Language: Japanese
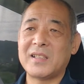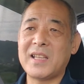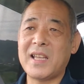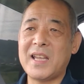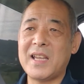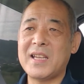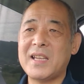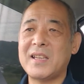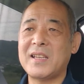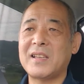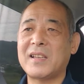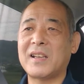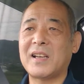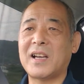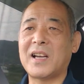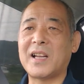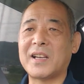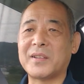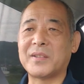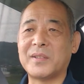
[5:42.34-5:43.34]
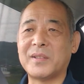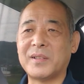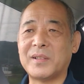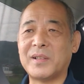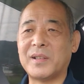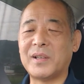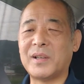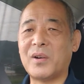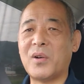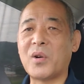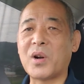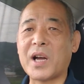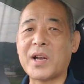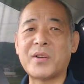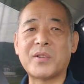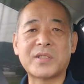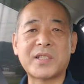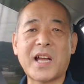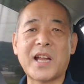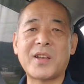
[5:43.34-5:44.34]
であのー、他
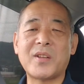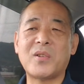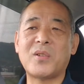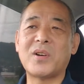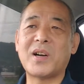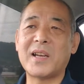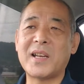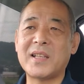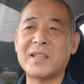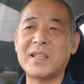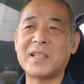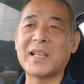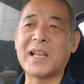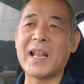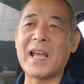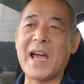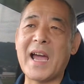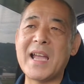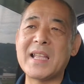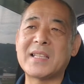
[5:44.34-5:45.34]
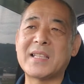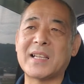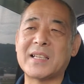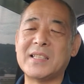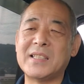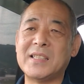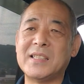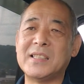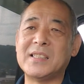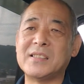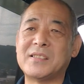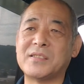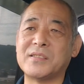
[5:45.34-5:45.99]
の車両がね出たり入ったり